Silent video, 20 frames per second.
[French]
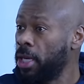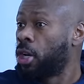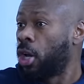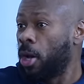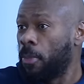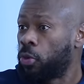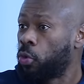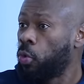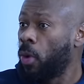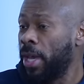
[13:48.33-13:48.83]

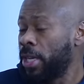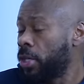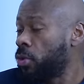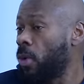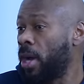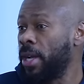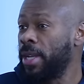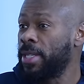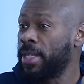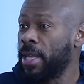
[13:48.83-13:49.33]
comme toi, ils
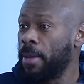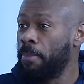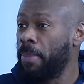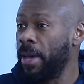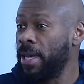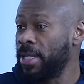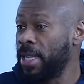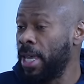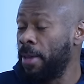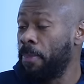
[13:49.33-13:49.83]
sont allés step
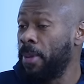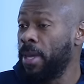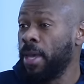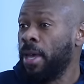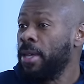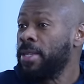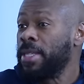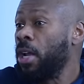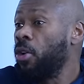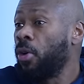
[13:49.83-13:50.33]
by step et
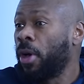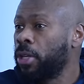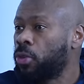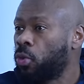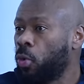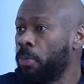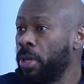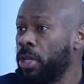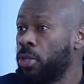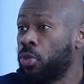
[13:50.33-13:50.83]
ça leur est
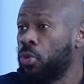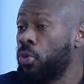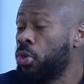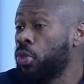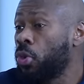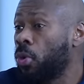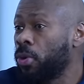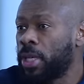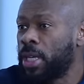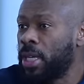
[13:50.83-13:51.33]
tombé dessus
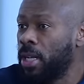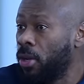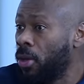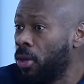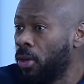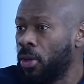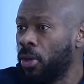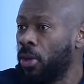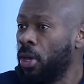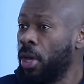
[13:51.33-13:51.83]
sans qu'ils
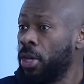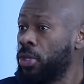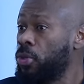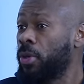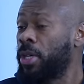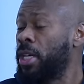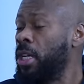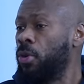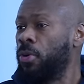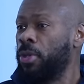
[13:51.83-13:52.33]
euh,
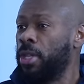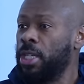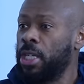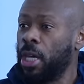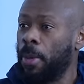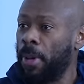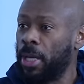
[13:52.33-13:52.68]
sans le désirent